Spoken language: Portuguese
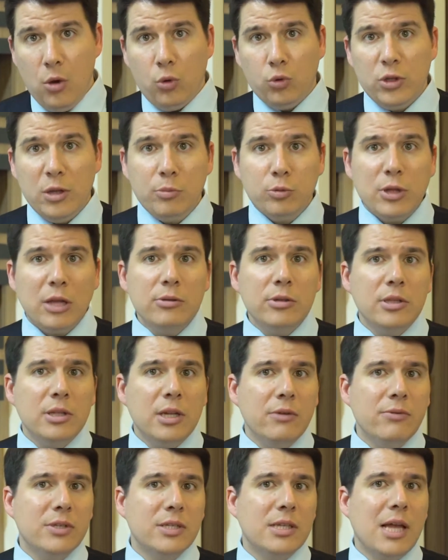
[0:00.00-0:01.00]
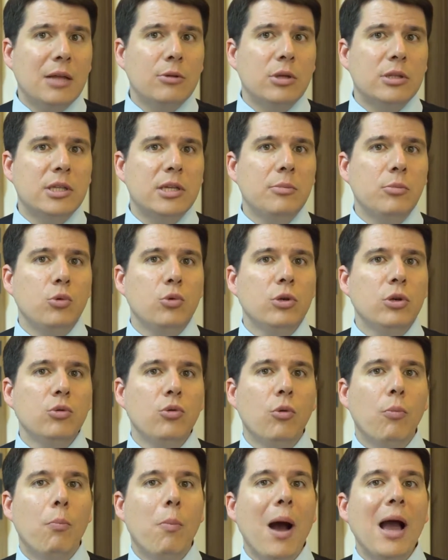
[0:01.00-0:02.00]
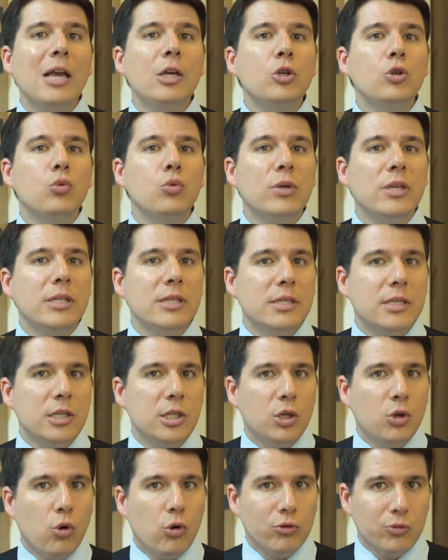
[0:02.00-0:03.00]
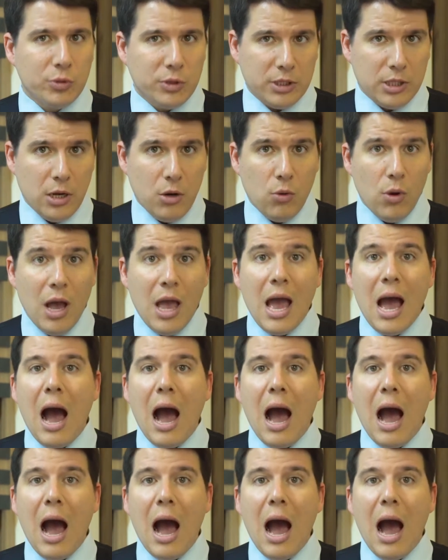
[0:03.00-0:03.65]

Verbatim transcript: O deputado entrevistado atribuiu o baixo índice de corrupção